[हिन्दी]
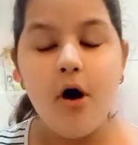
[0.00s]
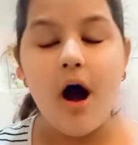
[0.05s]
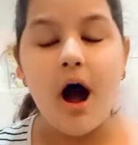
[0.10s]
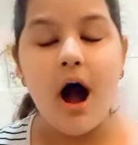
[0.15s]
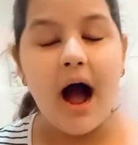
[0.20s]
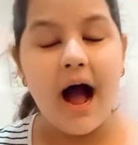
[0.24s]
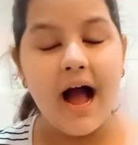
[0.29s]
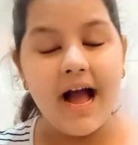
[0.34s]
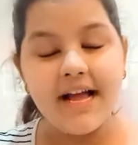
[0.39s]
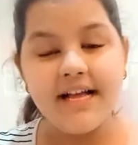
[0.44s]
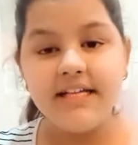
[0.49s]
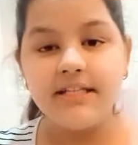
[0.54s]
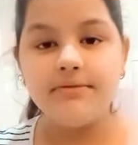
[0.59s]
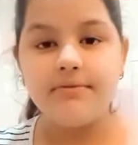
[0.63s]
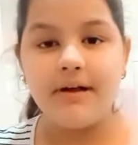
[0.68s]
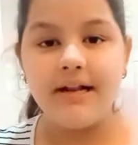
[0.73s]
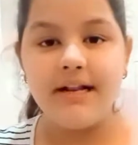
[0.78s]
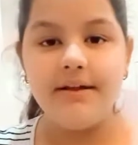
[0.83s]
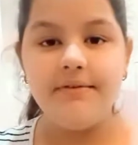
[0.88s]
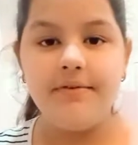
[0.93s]
आईज़
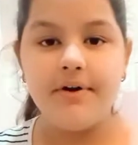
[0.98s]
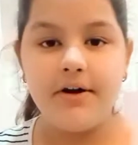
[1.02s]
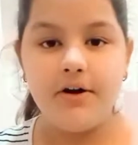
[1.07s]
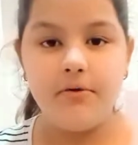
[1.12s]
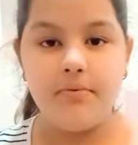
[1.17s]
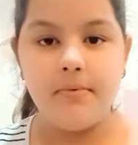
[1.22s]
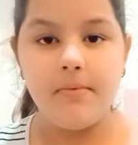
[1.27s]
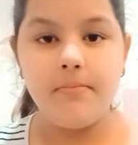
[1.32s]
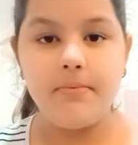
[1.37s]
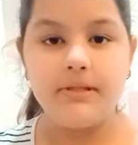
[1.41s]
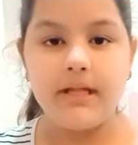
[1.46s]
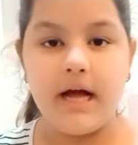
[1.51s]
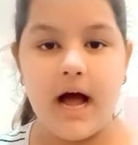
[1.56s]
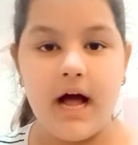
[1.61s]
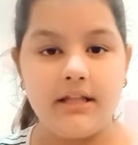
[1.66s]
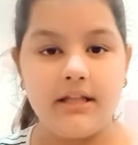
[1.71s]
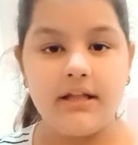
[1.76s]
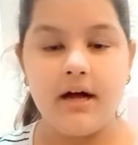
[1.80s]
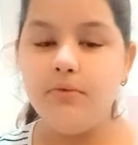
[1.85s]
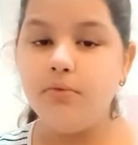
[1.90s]
वाली वीडियो में बताया
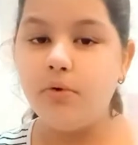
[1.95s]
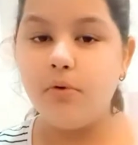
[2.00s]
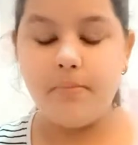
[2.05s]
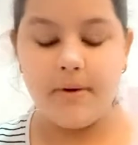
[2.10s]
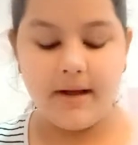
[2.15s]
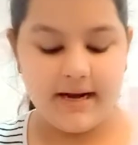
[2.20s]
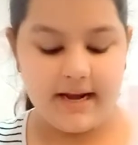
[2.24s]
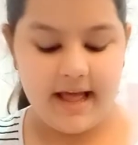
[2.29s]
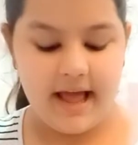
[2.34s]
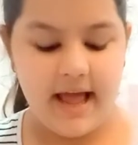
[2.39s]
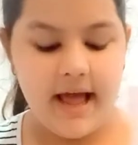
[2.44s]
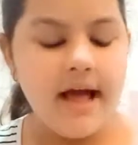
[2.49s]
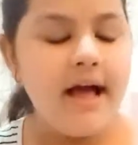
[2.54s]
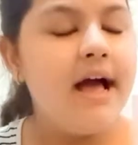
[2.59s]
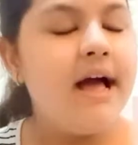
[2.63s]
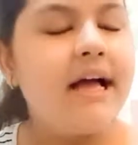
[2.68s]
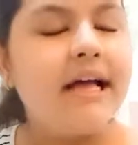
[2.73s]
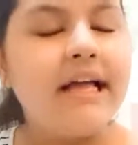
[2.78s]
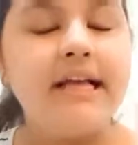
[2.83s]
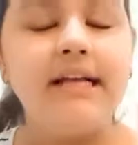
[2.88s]
था वो मैंने
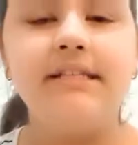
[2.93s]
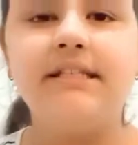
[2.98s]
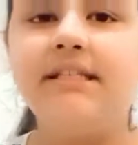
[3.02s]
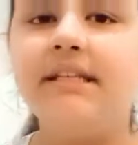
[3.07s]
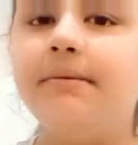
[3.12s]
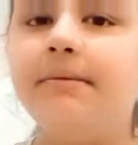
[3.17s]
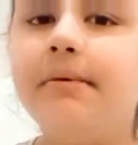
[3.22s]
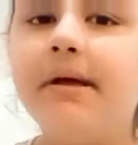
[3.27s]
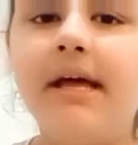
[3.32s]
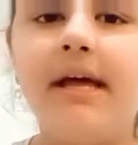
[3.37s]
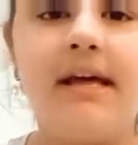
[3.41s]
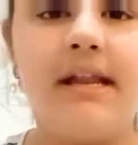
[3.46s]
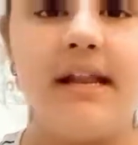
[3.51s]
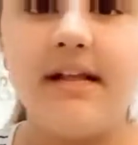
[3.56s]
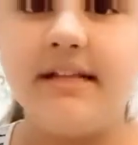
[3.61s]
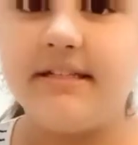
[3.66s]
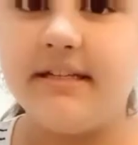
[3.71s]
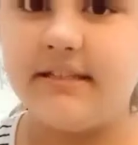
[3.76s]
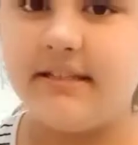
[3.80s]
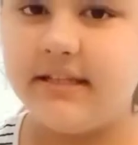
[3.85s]
किसी भी
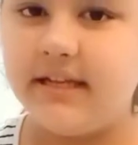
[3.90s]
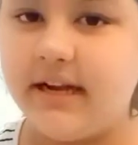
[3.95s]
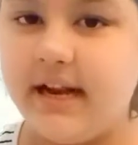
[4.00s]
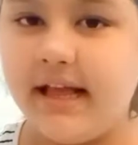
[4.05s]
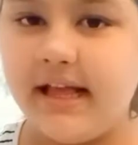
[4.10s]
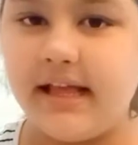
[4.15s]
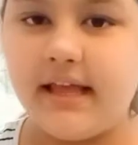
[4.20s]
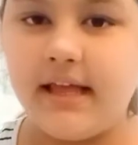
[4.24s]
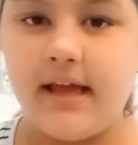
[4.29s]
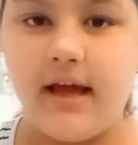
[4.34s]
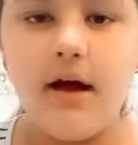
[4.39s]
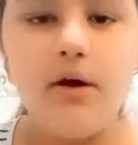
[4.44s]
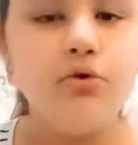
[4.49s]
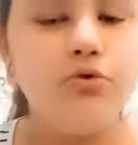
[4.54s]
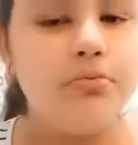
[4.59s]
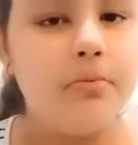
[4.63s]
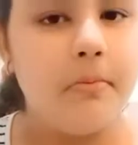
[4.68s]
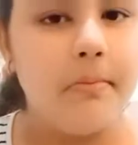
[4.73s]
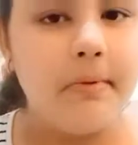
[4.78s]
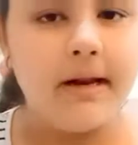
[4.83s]
इरेजर से नहीं किया
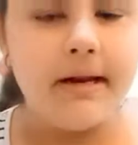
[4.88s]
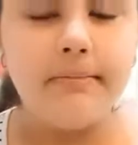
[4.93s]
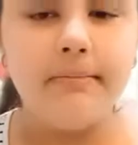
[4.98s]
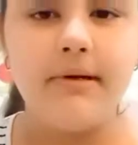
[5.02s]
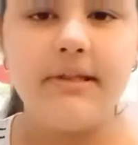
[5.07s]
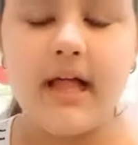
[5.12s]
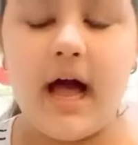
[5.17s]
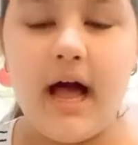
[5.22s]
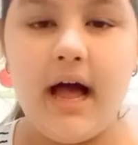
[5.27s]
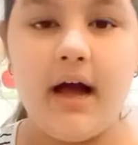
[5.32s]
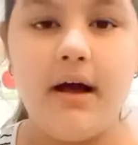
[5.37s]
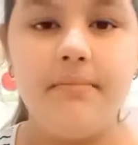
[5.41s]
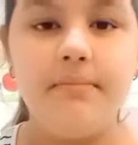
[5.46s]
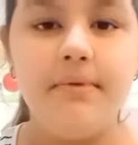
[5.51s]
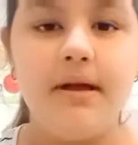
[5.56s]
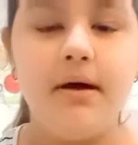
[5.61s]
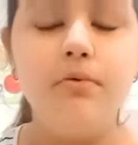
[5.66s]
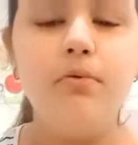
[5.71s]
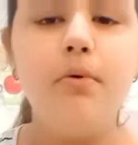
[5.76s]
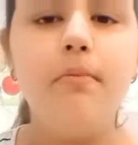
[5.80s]
उसमें मैंने बताया भी
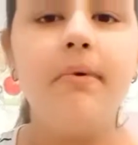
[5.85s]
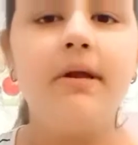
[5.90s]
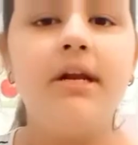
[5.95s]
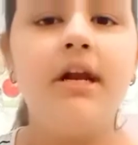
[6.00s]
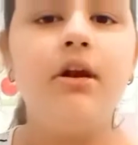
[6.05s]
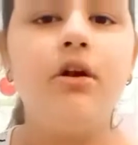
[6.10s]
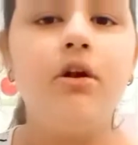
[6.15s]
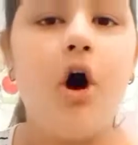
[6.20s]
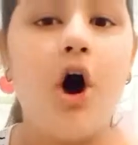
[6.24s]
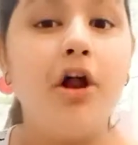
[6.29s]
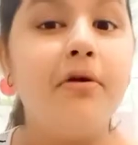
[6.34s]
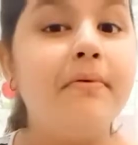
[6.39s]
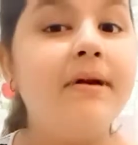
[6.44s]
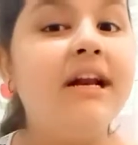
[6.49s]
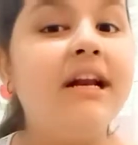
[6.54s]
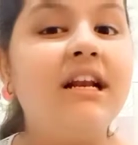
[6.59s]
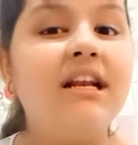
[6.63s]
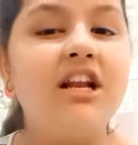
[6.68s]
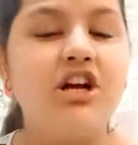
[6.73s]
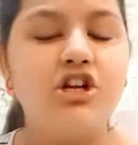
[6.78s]
है वो मैंने नॉर्मल
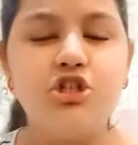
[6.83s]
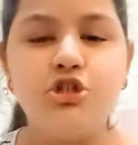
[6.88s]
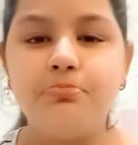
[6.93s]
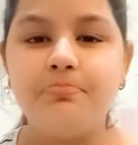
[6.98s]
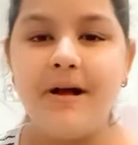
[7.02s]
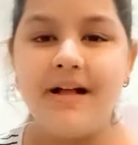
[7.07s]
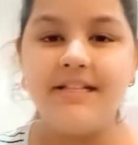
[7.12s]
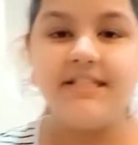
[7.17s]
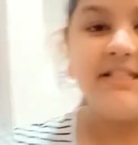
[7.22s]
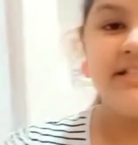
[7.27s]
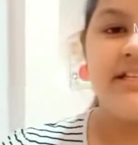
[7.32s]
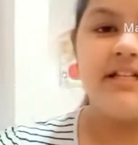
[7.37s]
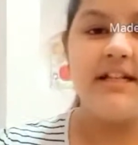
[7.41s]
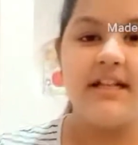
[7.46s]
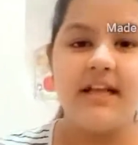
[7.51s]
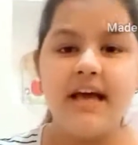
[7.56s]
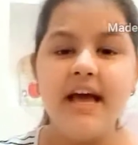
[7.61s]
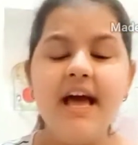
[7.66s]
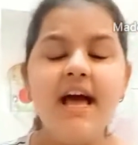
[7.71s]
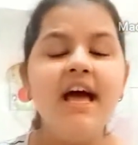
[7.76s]
क्लच पेंसिल
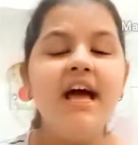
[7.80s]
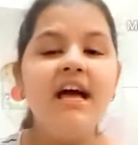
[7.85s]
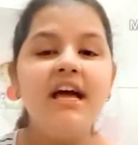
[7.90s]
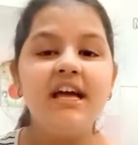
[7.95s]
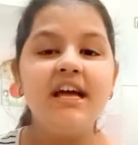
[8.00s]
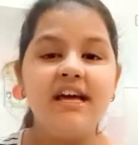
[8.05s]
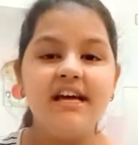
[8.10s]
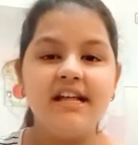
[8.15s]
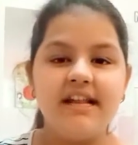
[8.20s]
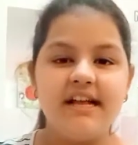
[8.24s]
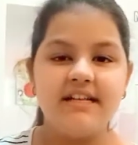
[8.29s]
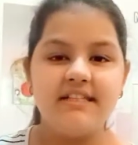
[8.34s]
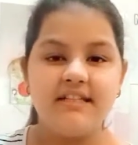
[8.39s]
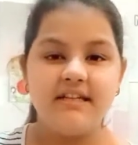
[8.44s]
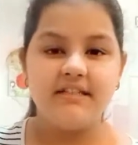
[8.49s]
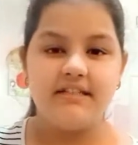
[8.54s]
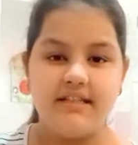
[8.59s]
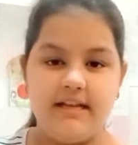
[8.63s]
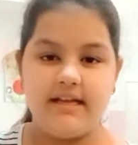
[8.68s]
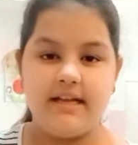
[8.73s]
के इरेजर
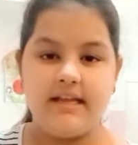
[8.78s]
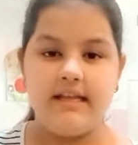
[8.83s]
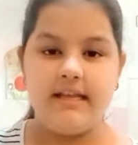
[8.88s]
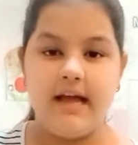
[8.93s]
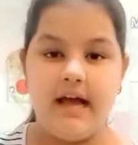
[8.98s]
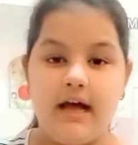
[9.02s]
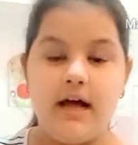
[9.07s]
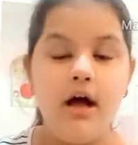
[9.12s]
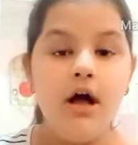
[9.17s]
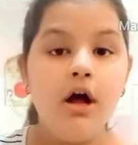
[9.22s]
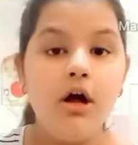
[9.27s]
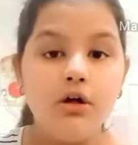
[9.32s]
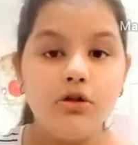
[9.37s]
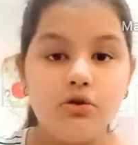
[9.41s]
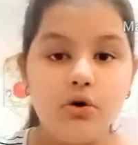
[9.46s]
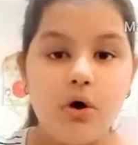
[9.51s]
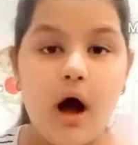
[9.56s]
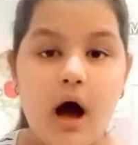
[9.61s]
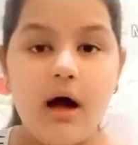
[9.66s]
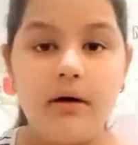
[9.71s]
से किया है
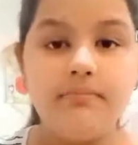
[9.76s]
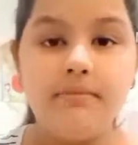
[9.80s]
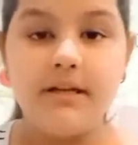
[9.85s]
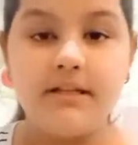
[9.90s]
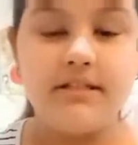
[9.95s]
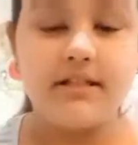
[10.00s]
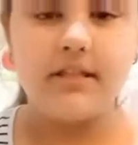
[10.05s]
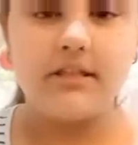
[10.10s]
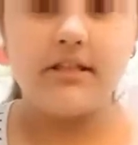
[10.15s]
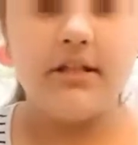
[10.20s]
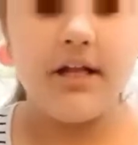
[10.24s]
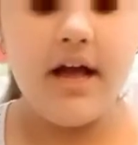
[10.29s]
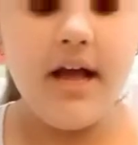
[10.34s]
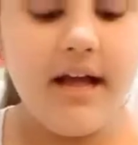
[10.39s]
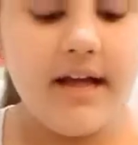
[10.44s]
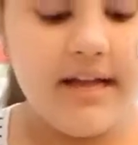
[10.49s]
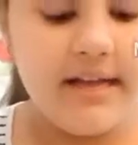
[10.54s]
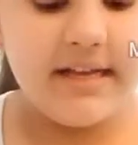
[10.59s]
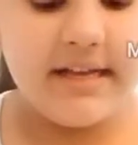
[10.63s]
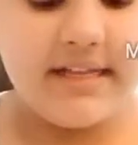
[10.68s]
तो आप देख सकते हैं
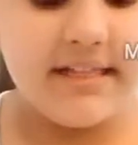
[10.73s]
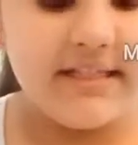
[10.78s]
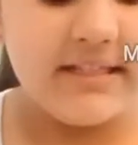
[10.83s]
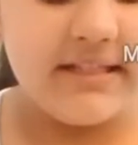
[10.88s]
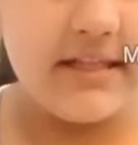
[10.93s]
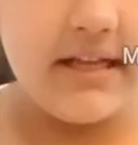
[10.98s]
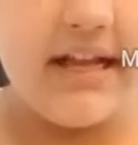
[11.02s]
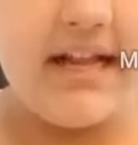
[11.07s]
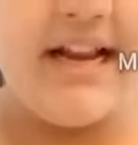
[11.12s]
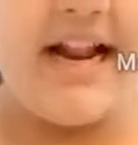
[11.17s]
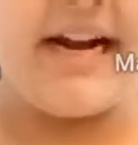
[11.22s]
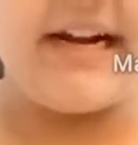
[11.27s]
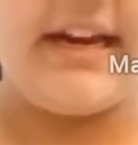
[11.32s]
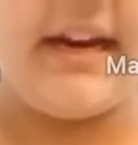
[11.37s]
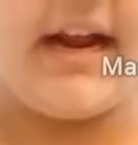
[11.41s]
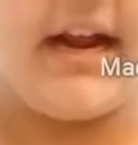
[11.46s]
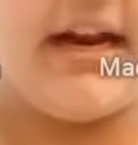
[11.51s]
इस इलेक्ट्रिकल